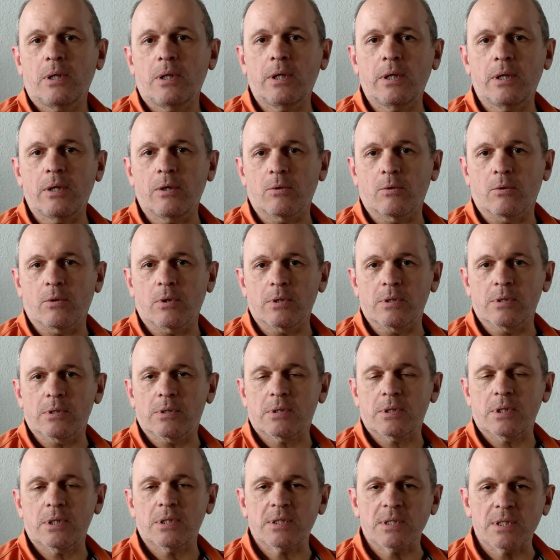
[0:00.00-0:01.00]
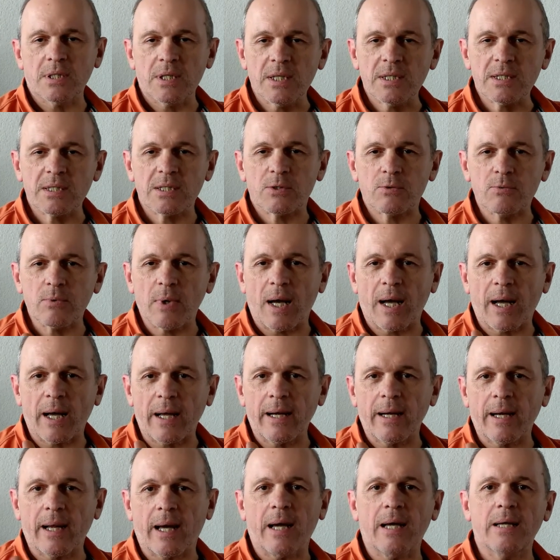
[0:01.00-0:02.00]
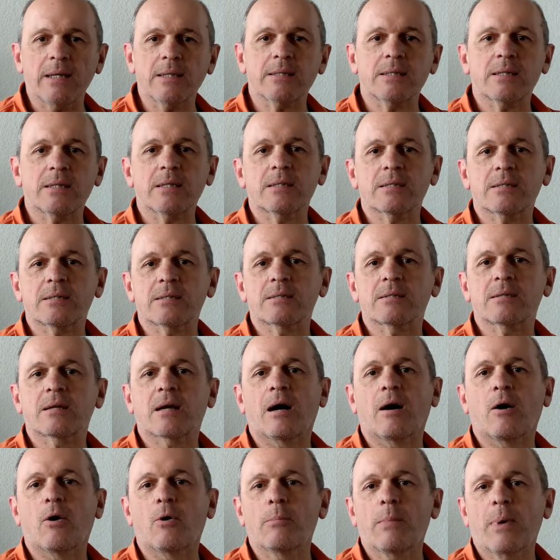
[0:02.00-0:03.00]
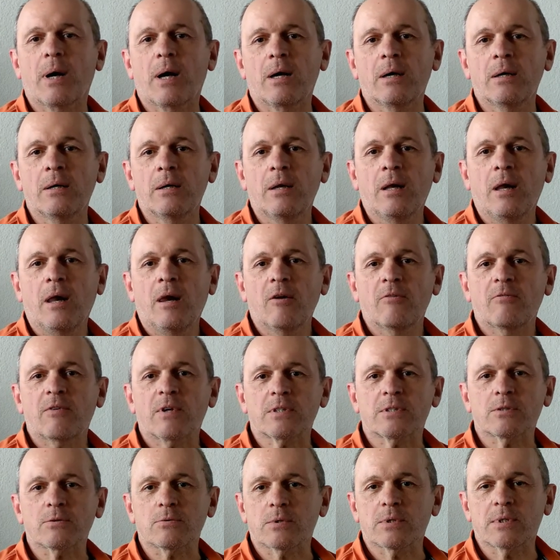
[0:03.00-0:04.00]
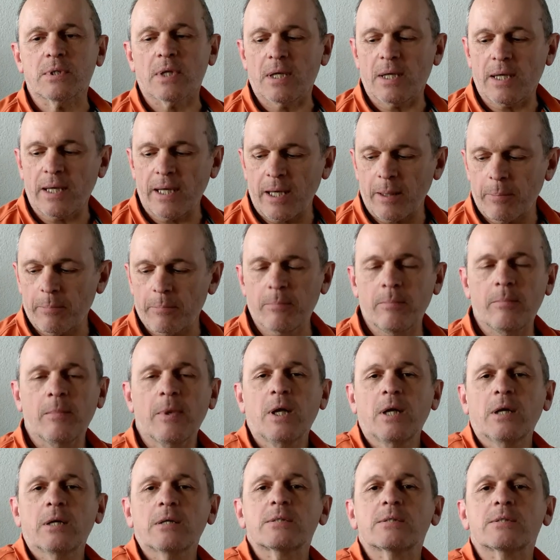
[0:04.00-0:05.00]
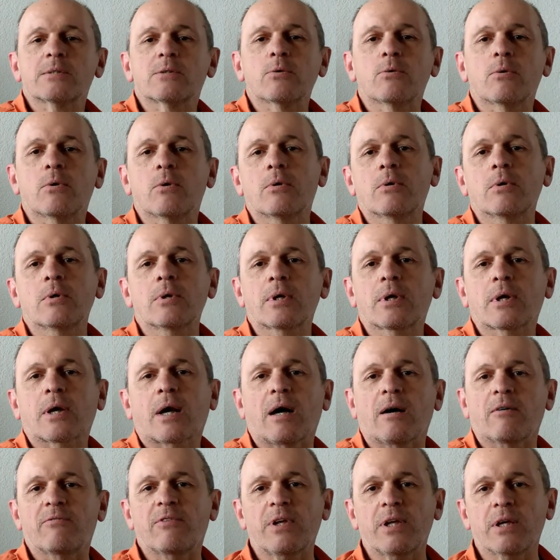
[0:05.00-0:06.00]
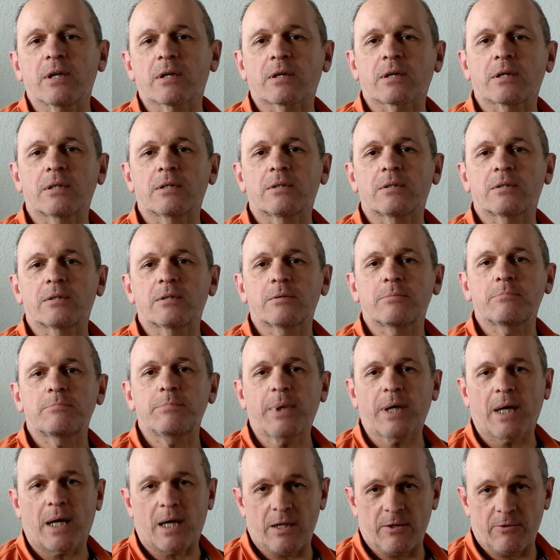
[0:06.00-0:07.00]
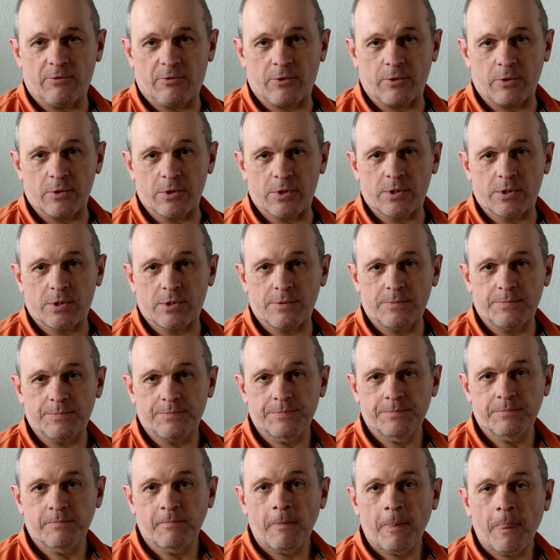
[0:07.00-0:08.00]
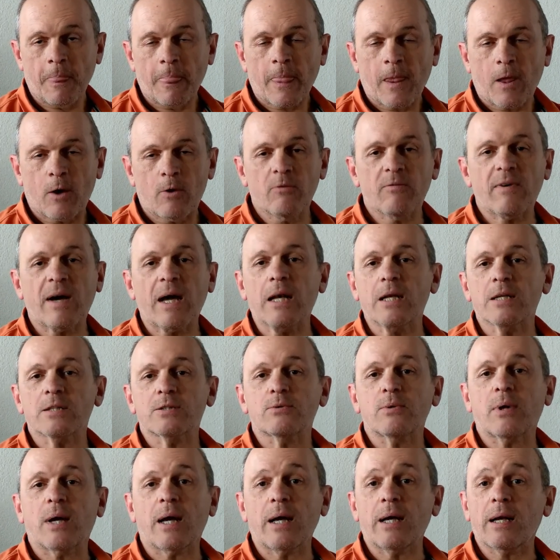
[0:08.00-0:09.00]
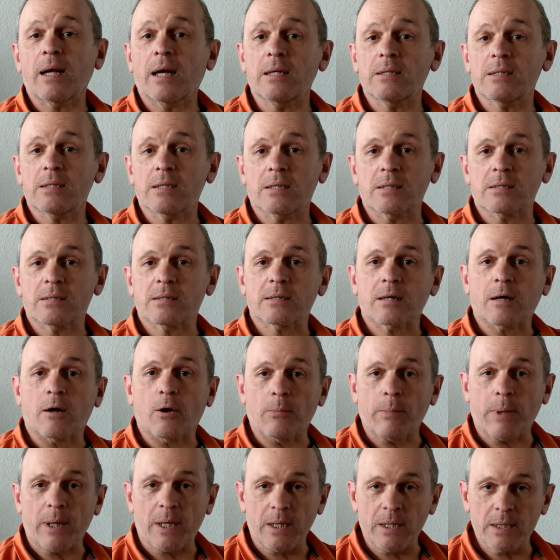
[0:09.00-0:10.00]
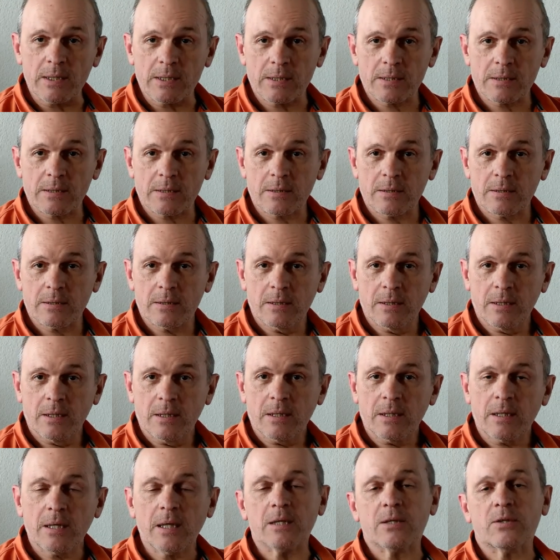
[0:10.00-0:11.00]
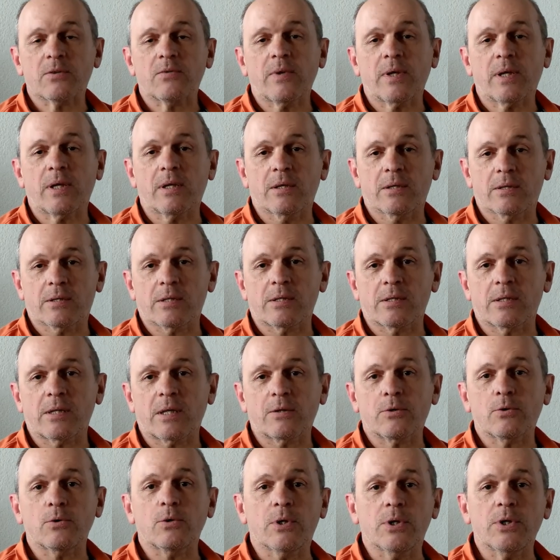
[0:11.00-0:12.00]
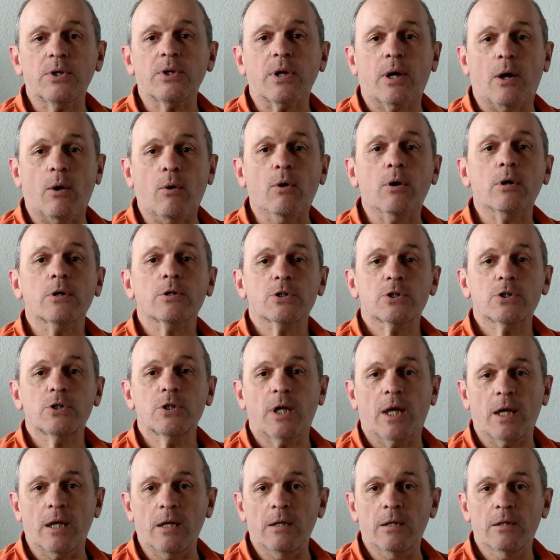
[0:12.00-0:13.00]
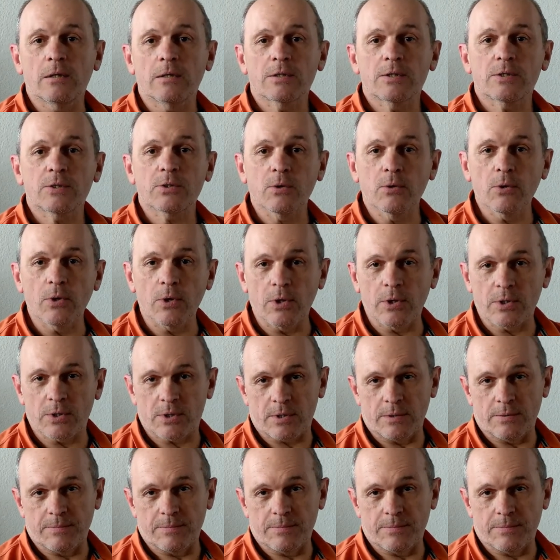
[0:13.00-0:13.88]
in uns. Es ist nur ein einziges Trauma, was unser Leben so gravierend beeinflusst. Und weil es nur ein einziges Trauma ist, Deswegen ist es natürlich auch schnell zu lösen.